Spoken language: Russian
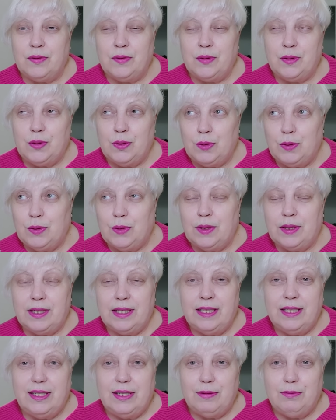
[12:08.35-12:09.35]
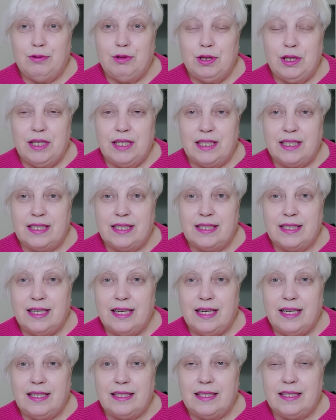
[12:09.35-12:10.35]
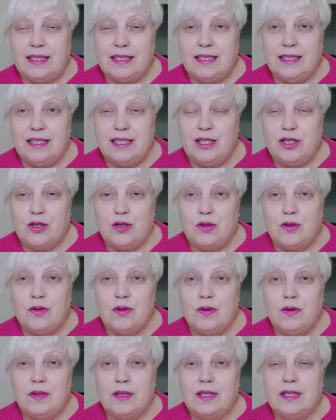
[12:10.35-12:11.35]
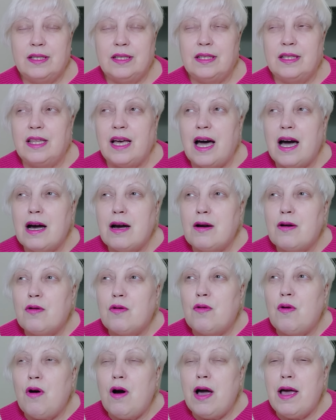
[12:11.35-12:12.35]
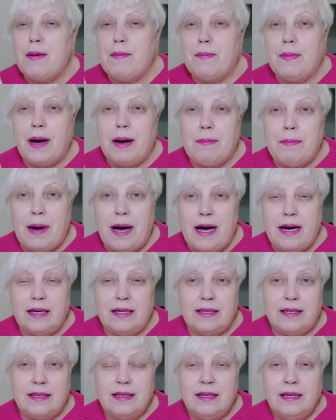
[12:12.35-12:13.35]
все, ничего не ожидая, слышу такой бабах!